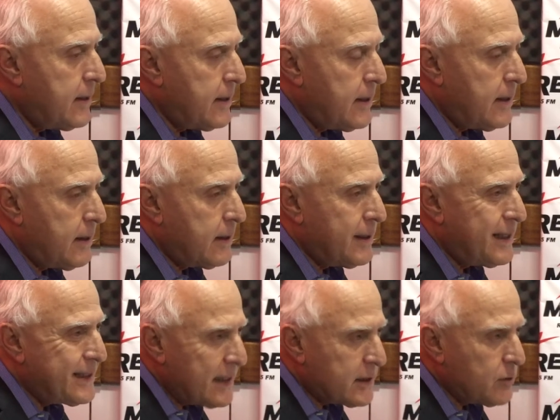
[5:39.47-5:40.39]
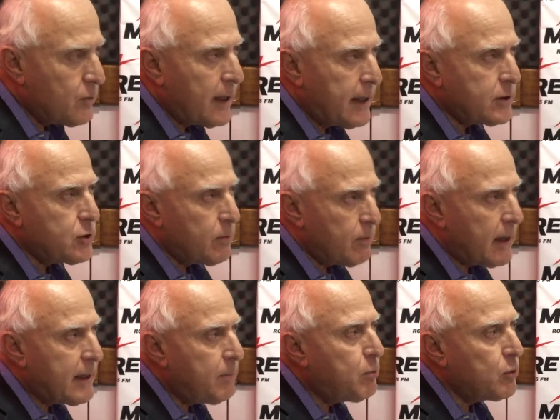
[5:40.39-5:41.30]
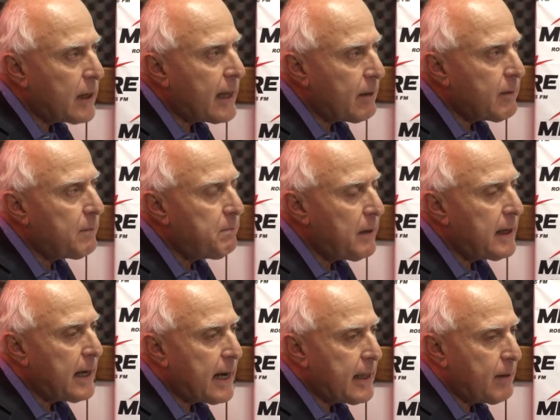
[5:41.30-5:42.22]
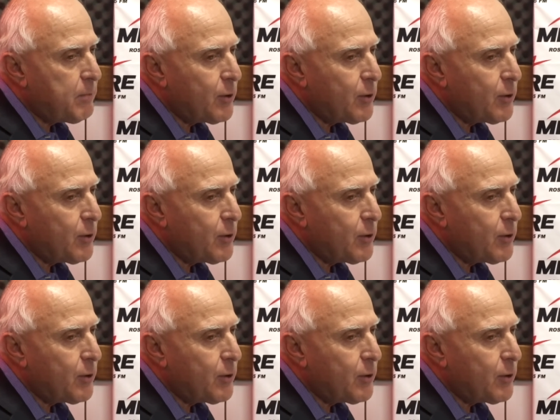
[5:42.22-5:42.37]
Eh, quizás en una elección más disputada, más peleada,